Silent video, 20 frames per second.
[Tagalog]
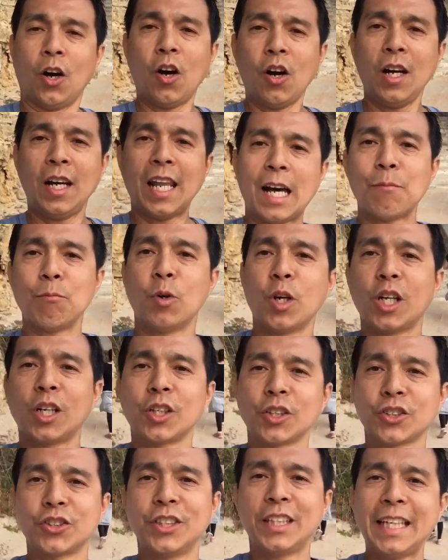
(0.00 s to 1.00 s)
Hola,
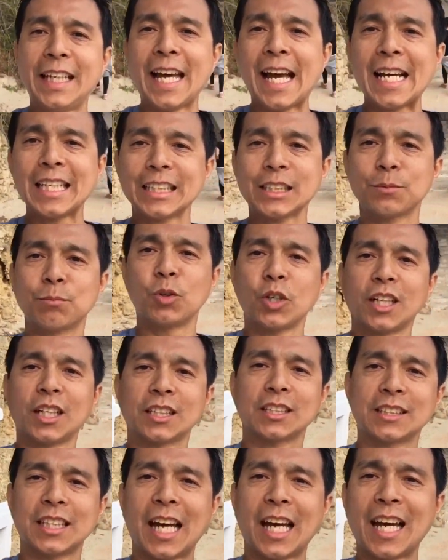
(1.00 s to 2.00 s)
buenos días,
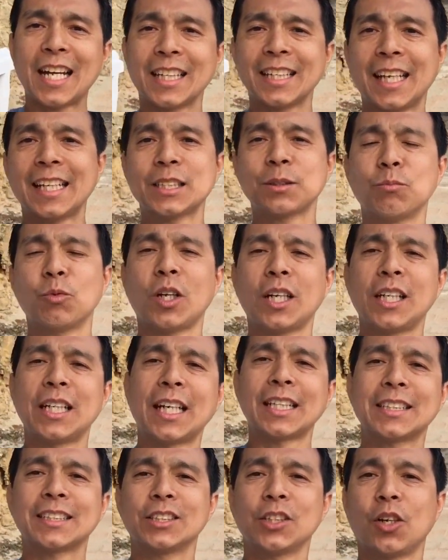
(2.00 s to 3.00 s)
buenas tardes,
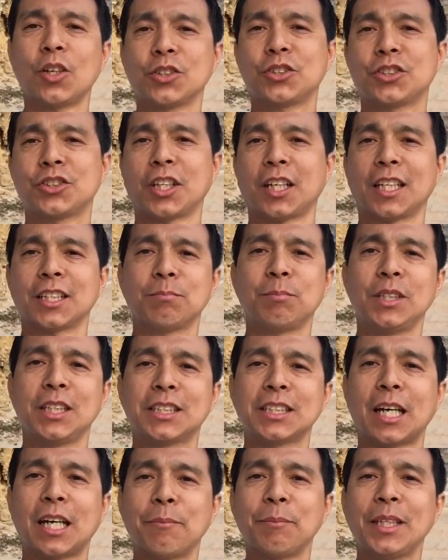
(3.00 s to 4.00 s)
buenas noches,
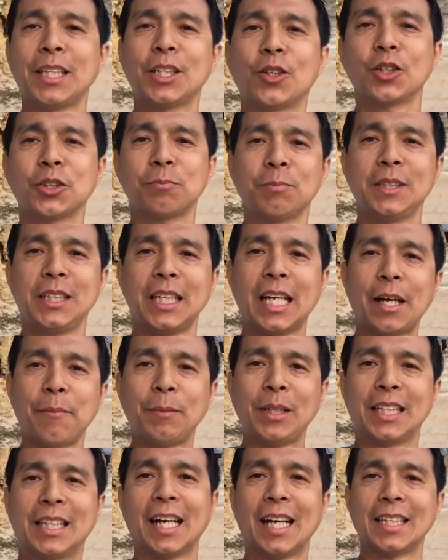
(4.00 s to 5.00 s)
mis amigos, mi
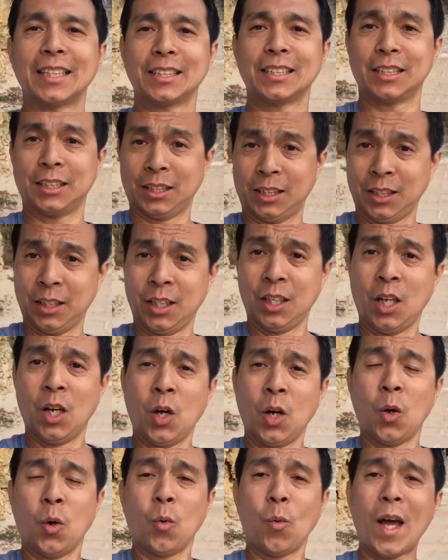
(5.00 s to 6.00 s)
amigas.
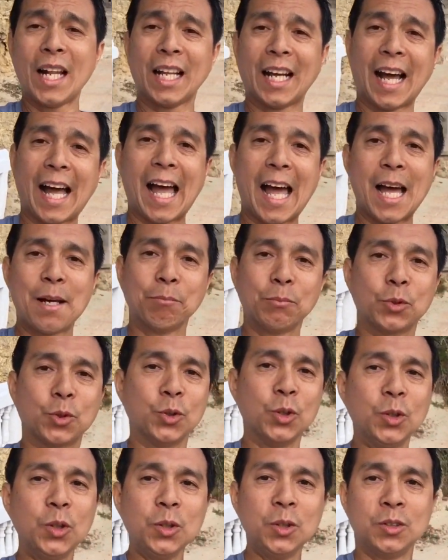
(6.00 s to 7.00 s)
Welcome
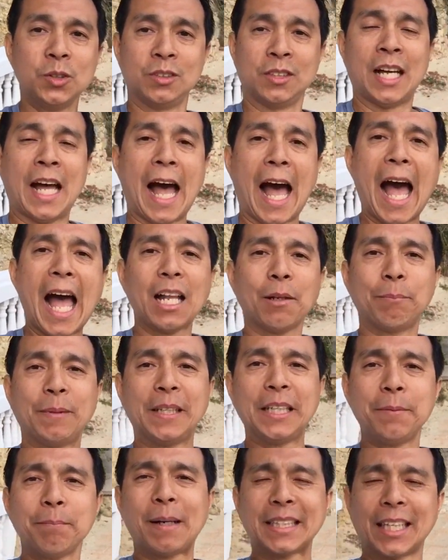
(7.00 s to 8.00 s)
to
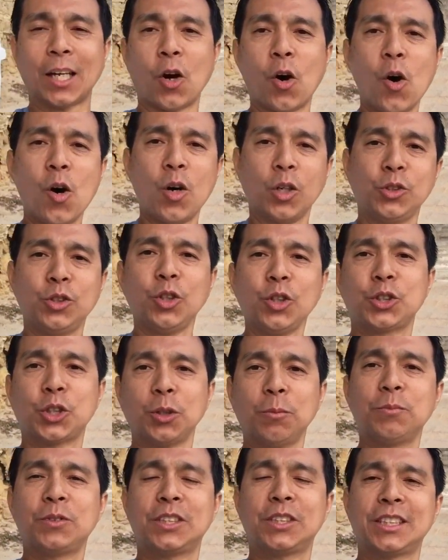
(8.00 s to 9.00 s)
Alvin Mateo
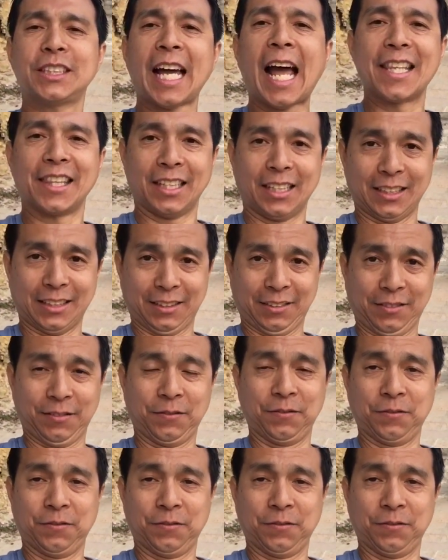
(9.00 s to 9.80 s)
YouTube channel.